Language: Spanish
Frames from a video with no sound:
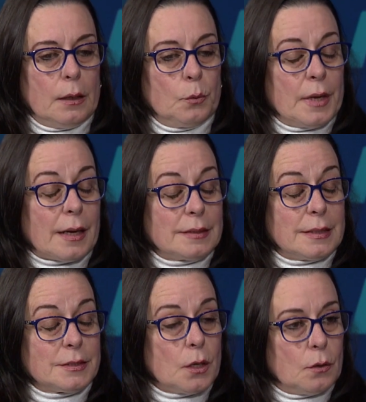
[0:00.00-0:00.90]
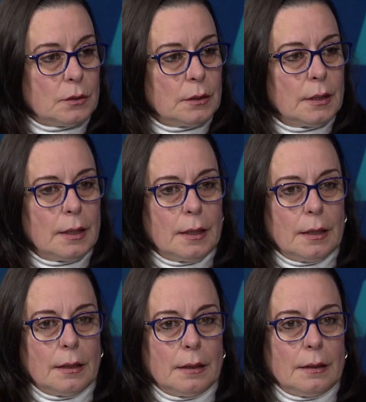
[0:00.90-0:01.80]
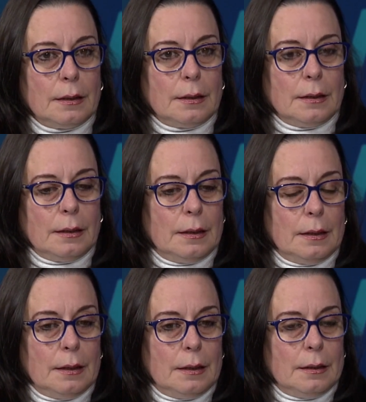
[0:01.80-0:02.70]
una recesión y